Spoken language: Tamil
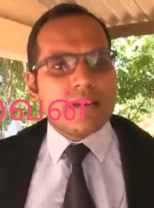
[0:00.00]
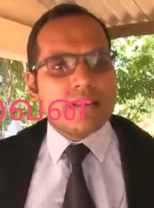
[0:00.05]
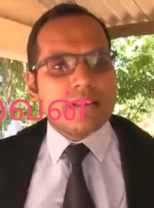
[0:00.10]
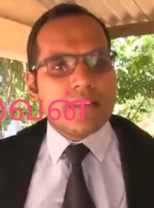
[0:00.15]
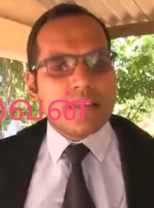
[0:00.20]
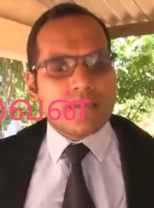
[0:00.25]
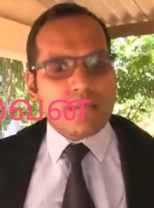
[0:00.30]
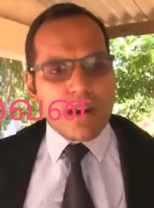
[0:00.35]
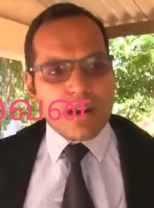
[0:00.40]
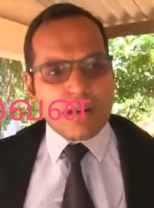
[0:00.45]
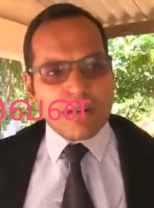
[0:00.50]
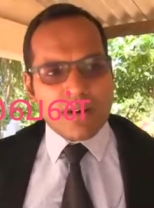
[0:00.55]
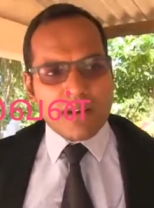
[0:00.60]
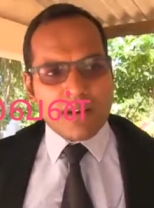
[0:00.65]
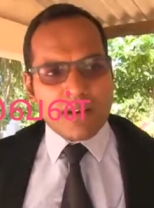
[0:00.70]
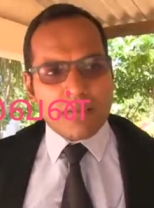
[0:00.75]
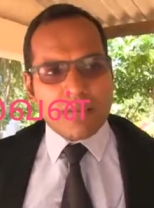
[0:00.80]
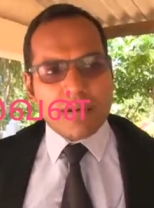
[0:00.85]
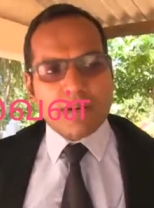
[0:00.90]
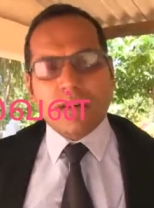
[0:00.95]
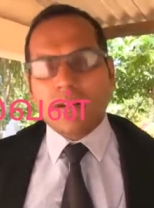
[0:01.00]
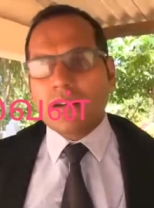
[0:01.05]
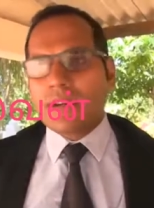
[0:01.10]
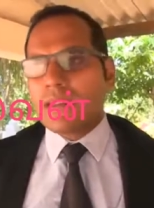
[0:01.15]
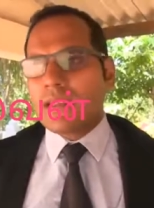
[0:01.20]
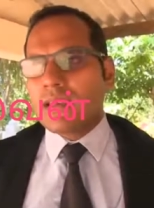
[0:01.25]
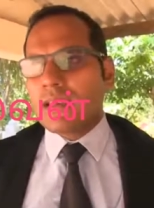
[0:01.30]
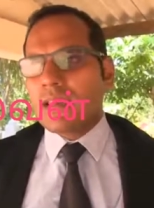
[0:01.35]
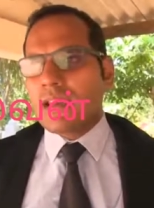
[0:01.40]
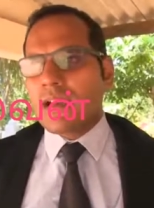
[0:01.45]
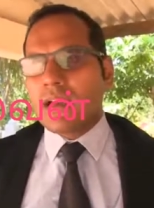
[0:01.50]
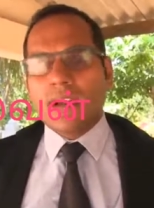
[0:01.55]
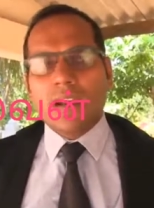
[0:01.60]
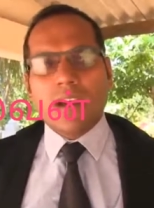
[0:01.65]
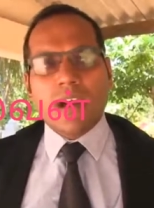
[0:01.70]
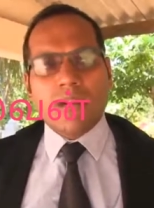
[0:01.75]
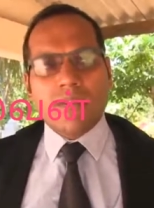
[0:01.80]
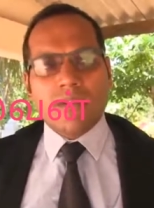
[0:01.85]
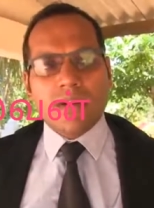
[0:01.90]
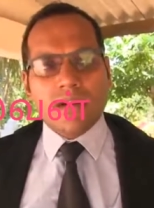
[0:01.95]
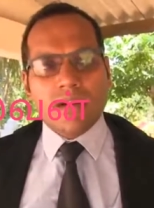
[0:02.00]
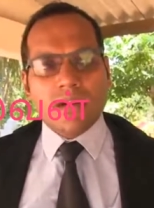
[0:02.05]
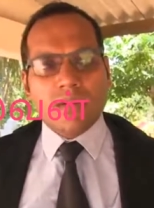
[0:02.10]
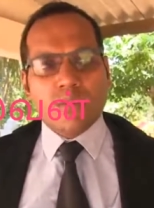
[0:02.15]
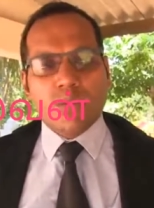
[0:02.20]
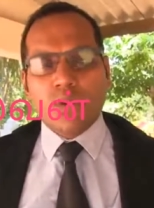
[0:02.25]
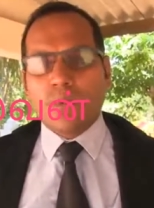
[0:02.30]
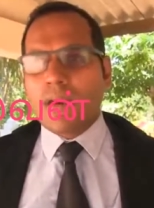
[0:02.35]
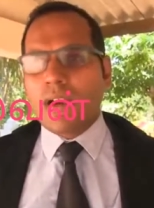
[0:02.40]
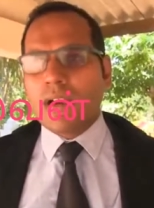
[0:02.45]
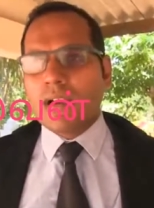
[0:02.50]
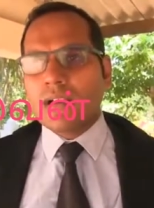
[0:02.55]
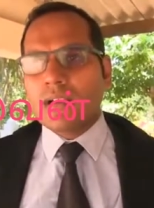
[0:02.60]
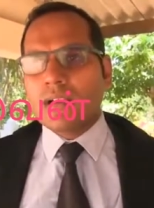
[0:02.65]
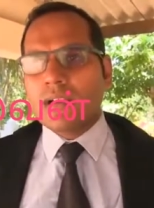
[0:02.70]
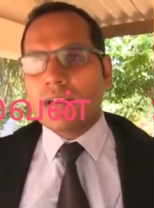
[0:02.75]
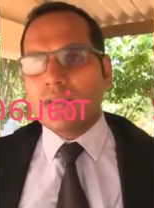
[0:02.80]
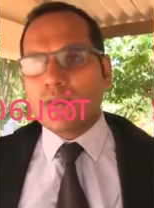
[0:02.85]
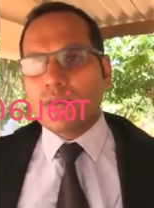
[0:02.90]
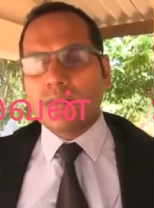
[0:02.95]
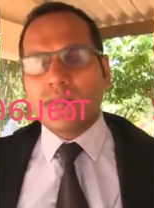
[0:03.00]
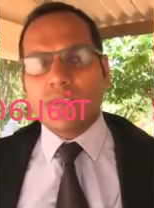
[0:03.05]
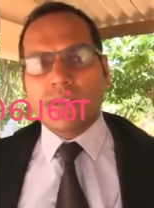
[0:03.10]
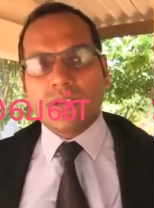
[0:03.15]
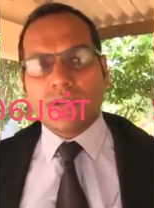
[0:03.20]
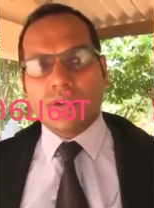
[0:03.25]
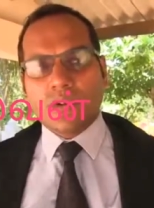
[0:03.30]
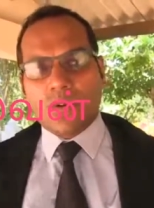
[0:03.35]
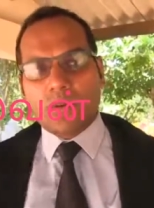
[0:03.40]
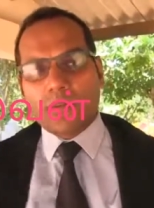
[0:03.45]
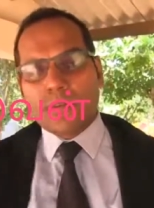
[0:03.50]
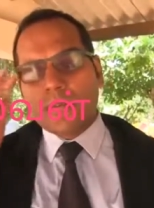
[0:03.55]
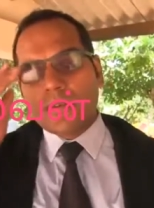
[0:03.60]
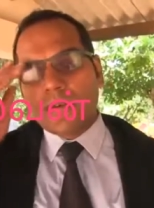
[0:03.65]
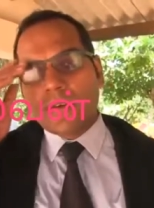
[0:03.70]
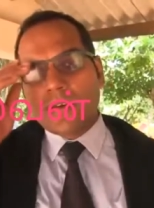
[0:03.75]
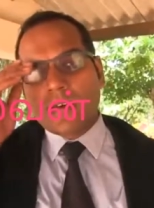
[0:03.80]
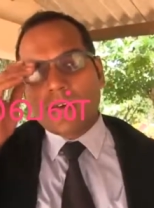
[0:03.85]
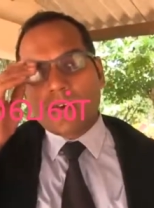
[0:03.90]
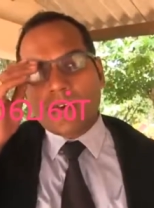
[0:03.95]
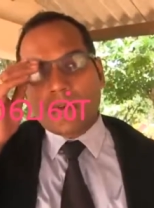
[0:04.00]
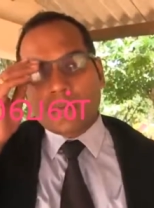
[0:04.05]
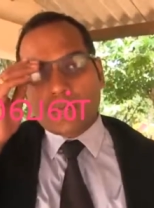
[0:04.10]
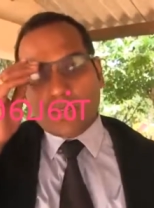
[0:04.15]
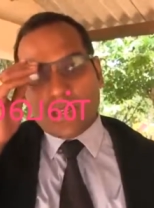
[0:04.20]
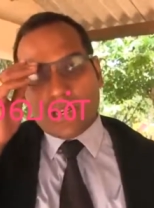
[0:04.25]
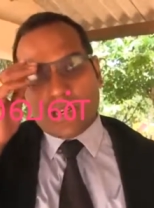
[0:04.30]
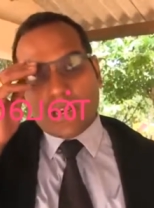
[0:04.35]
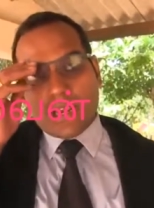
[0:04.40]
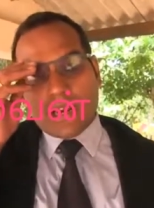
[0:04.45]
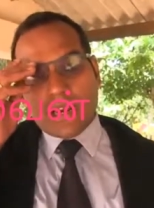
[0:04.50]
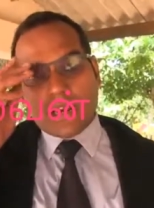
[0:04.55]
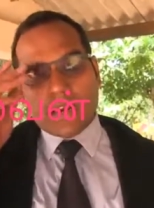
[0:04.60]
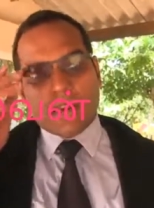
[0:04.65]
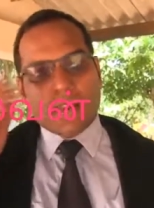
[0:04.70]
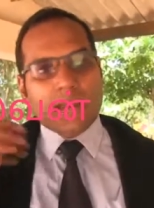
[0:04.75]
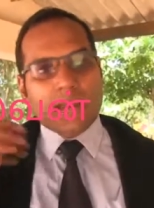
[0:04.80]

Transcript: தீர்மானம் எடுக்கப்பட்டிருப்பதை நாங்கள் ஆவணங்கள் மூலமாக நிரூபித்திருக்கிறோம் முதற்கண்